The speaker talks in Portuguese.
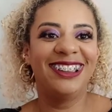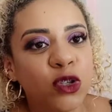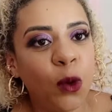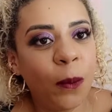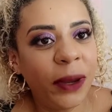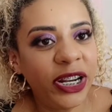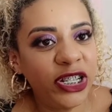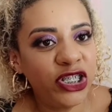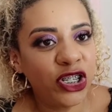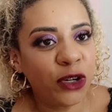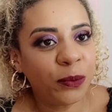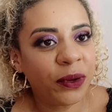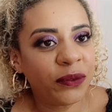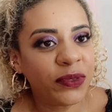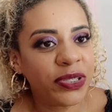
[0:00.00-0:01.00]
Super indico
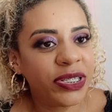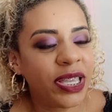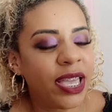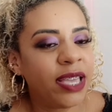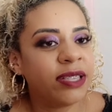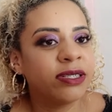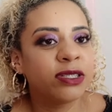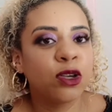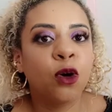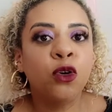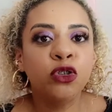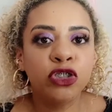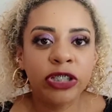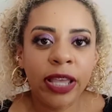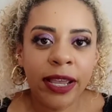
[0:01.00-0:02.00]
pra vocês,
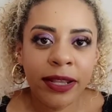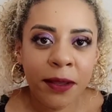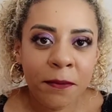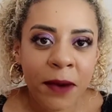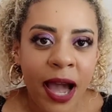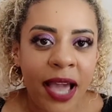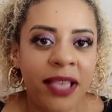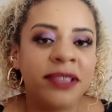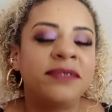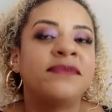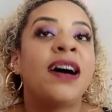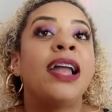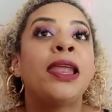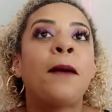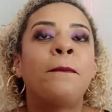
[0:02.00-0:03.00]
gostei demais,
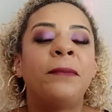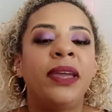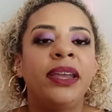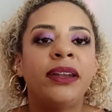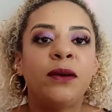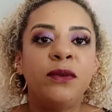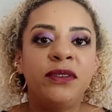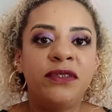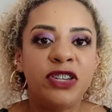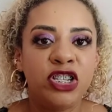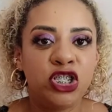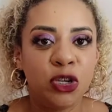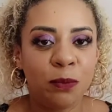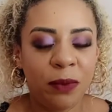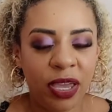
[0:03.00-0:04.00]
vale a pena o é um
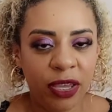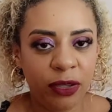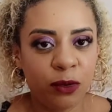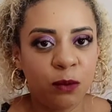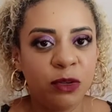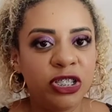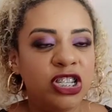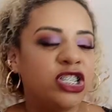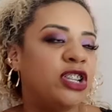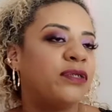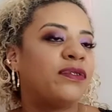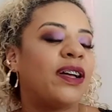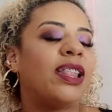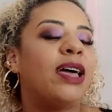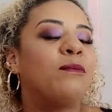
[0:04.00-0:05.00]
investimento. Muita gente
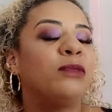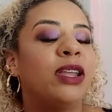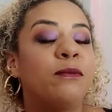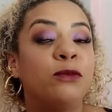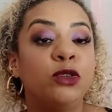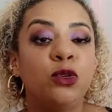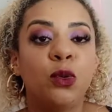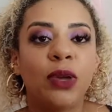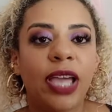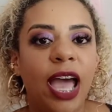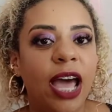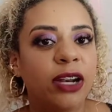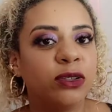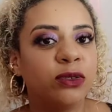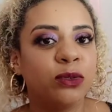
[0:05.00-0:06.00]
fala, ai, ah, mulher, é muito
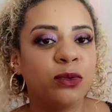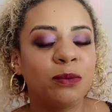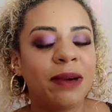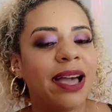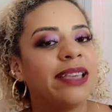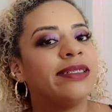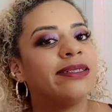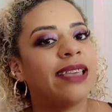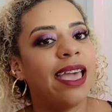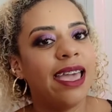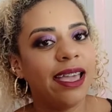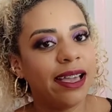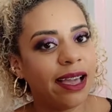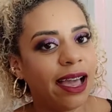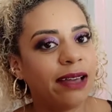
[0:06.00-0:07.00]
caro e tudo mais.
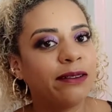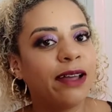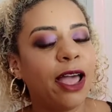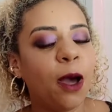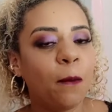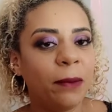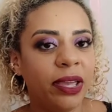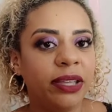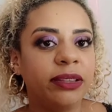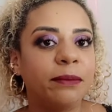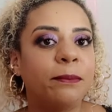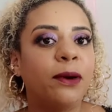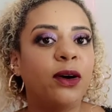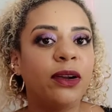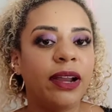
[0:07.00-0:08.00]
É caro, realmente,
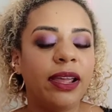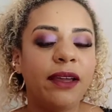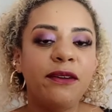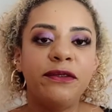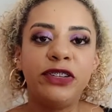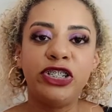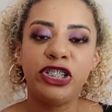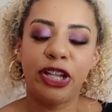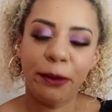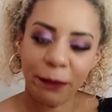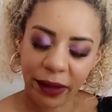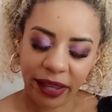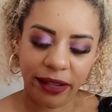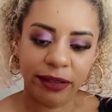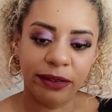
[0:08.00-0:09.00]
porém, é um
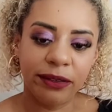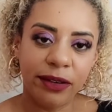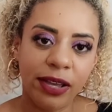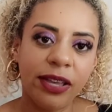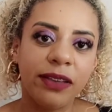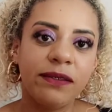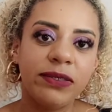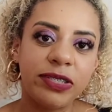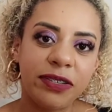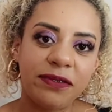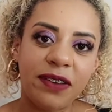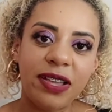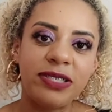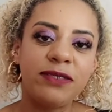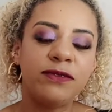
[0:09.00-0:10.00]
investimento que você
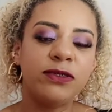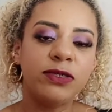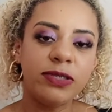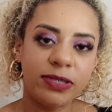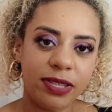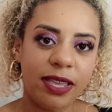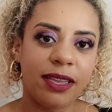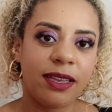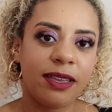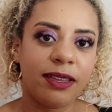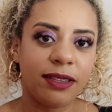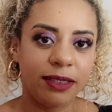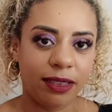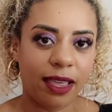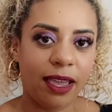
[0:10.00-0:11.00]
faz em você,
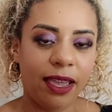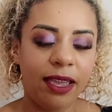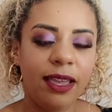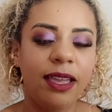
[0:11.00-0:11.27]
né?